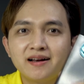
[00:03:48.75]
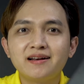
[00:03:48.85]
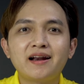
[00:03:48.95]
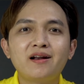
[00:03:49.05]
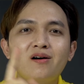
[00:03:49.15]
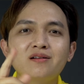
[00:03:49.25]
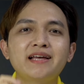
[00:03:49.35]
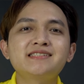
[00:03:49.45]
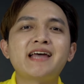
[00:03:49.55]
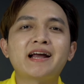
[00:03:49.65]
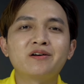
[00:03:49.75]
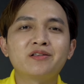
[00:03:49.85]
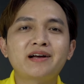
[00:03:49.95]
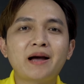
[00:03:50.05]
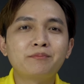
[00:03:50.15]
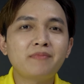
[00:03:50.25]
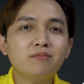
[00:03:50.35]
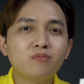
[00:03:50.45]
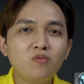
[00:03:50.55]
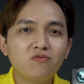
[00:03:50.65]
là nó có thể sạc được cho cả
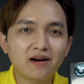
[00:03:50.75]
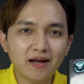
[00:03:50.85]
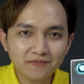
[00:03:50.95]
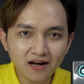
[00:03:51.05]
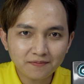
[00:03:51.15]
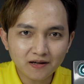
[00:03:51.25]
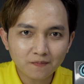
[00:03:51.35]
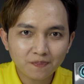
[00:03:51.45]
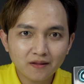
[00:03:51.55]
MacBook và laptop đó.